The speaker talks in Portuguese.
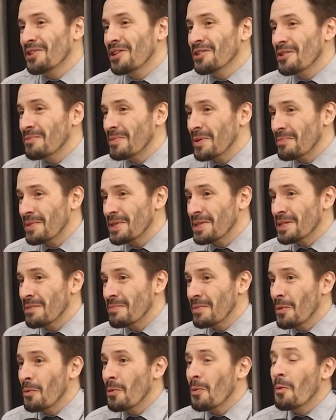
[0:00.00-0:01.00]
já deu para
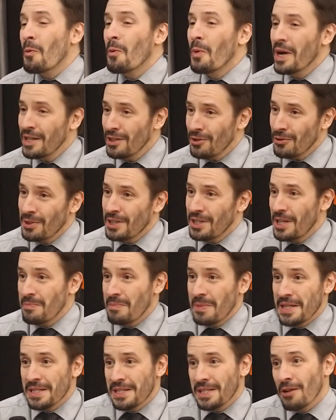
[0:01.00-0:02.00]
perceber o quanto que
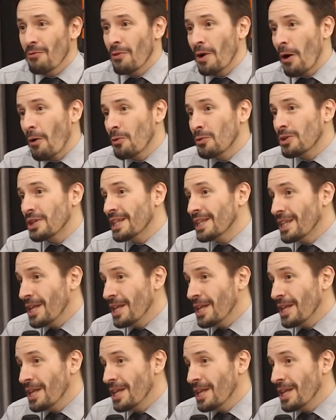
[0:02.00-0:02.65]
depressão é algo